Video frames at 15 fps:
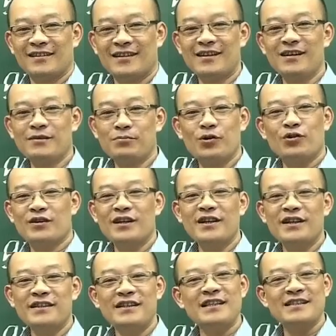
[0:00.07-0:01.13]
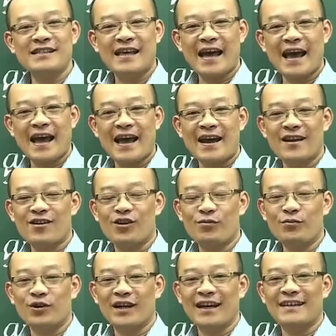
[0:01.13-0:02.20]
Ở một nơi rất xa
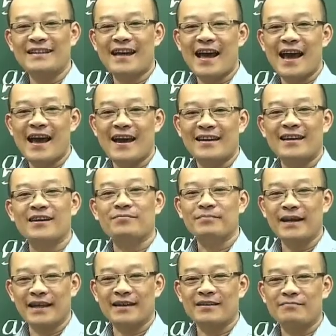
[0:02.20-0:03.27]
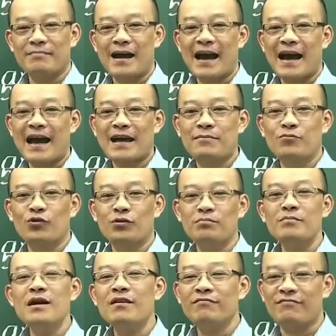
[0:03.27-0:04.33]
có một căn nhà đặc biệt mà ai
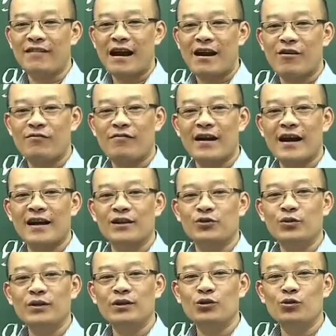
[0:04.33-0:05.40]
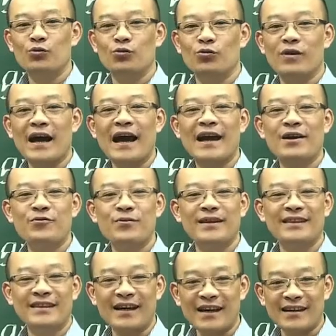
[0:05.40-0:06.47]
muốn bước vào phải tuân thủ hai
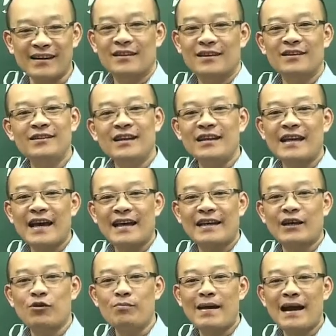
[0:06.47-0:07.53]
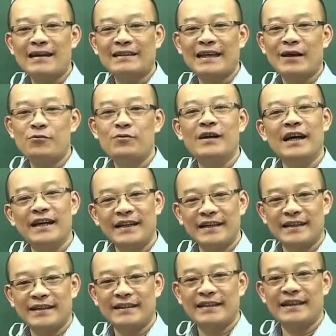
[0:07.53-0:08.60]
nguyên tắc. Thứ nhất là nếu mang theo gậy
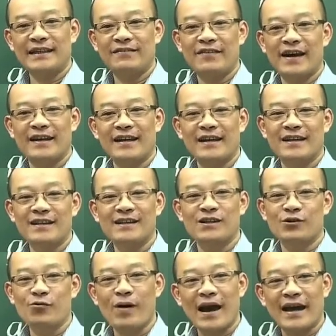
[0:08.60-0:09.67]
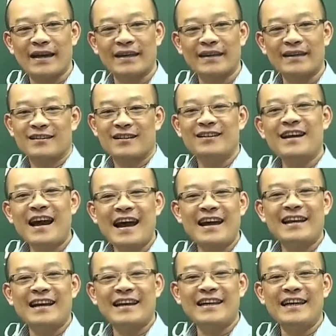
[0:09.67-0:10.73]
thì phải để ở ngoài. Thứ
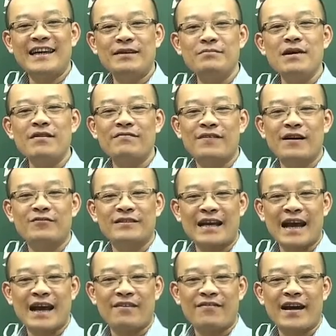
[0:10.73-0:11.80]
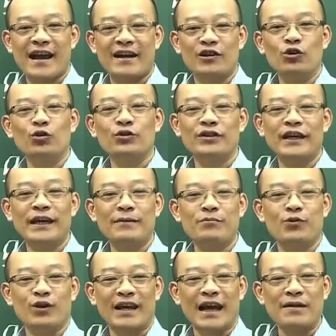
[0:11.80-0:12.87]
hai là khi bước vào nhà phải đội thêm
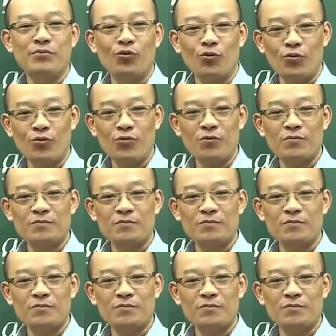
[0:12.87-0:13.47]
một cái mũ.